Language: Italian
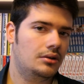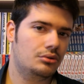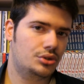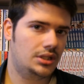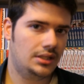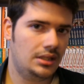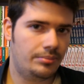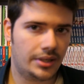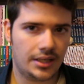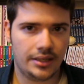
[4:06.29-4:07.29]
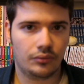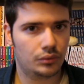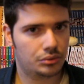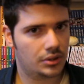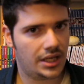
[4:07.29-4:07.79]
così lì per lì ho
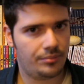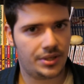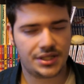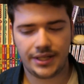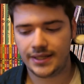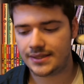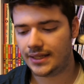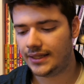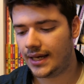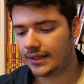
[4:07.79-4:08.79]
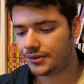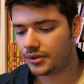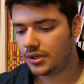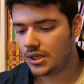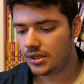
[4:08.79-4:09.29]
voluto dare precedenza ad
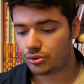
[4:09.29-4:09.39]
altro